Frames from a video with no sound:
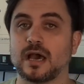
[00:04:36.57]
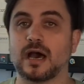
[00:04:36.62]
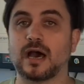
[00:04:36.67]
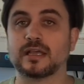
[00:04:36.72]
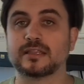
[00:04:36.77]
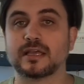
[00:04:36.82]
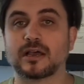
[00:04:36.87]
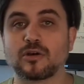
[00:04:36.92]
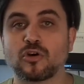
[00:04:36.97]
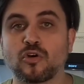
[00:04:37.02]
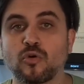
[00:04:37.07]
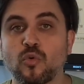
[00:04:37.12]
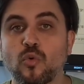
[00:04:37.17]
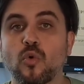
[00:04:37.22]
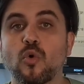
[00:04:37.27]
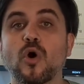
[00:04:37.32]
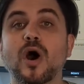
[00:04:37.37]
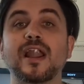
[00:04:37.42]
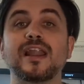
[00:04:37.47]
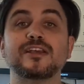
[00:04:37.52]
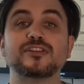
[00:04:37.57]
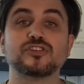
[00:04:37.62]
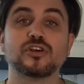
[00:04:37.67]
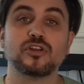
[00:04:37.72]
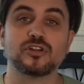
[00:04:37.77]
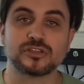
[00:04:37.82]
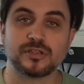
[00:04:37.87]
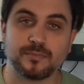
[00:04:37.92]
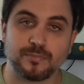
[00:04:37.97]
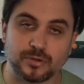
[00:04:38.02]
hasta cuáles
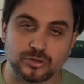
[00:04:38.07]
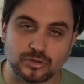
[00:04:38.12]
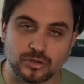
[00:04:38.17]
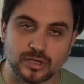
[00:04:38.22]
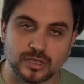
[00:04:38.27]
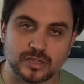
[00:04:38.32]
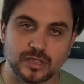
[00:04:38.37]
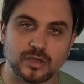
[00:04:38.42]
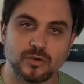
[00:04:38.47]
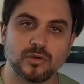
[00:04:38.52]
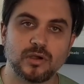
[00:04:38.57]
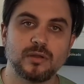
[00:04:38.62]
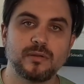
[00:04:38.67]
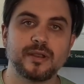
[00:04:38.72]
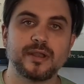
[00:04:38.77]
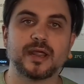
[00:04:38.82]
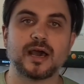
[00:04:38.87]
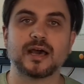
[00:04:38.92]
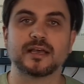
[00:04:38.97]
son los impuestos que te devuelven,